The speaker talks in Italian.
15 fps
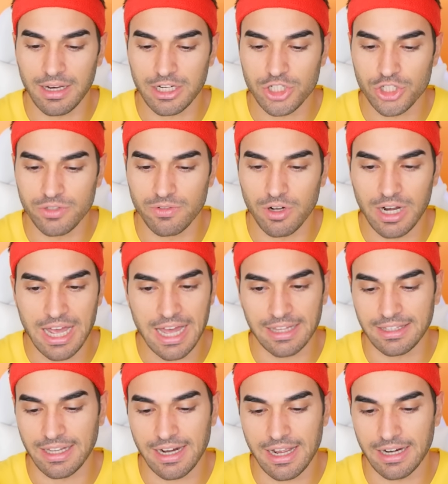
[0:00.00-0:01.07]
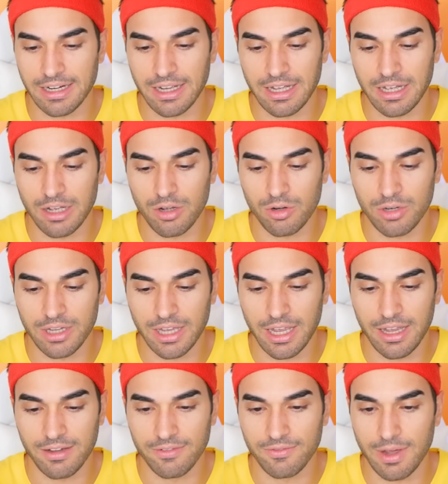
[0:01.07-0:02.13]
La scivolata, raga,
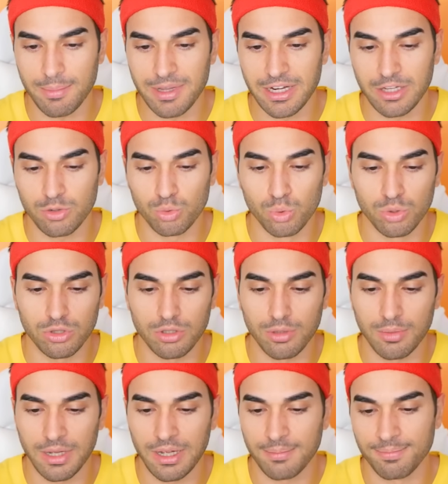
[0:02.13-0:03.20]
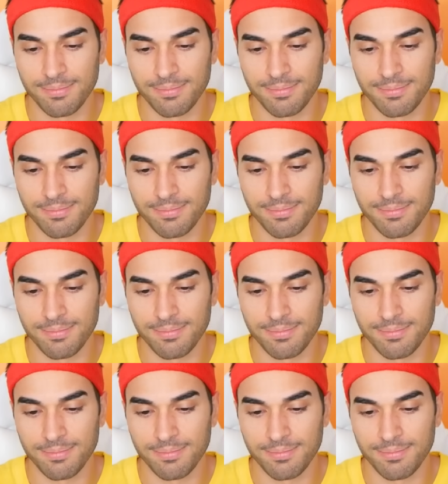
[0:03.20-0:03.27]
ok, va bene tutto, ma